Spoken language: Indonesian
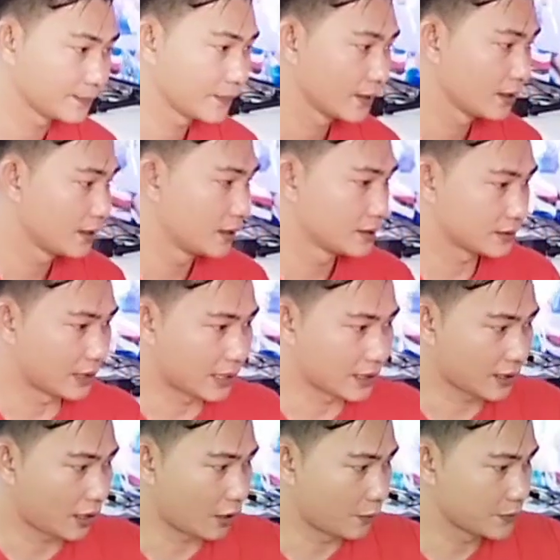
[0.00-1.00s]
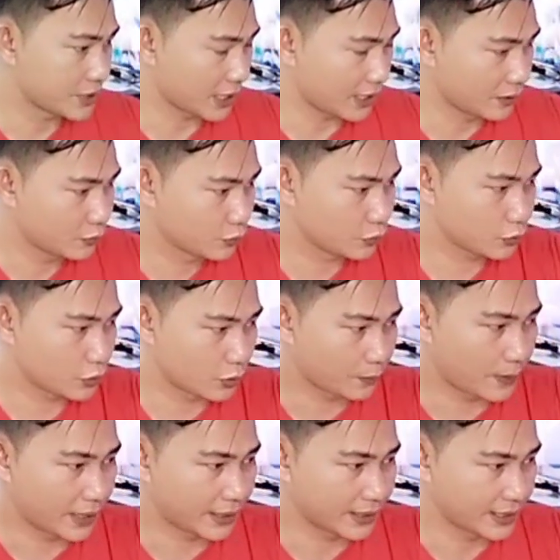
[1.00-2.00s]
Nah, kalau misalkan untuk
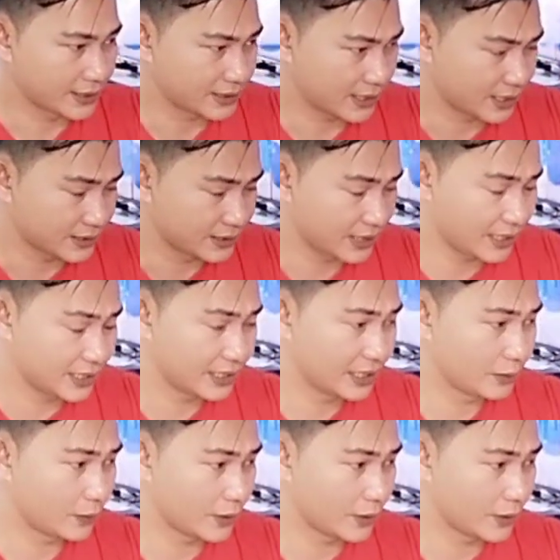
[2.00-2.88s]
soundbarnya saja ini wattnya